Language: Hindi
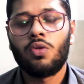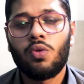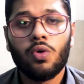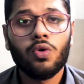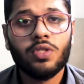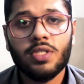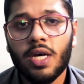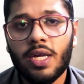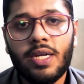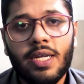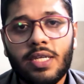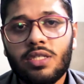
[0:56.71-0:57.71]
तो
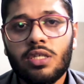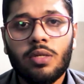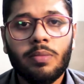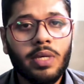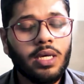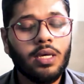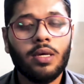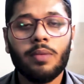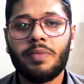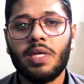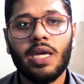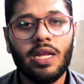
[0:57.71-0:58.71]
सारी टेंशन में
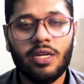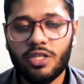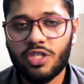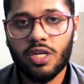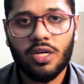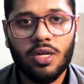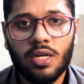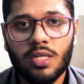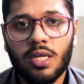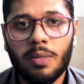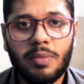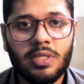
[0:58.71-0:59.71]
अपनी गैलरी चेक कर रहा
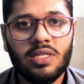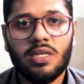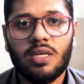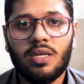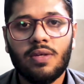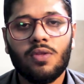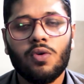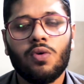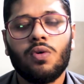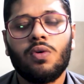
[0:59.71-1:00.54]
था पीसी की तो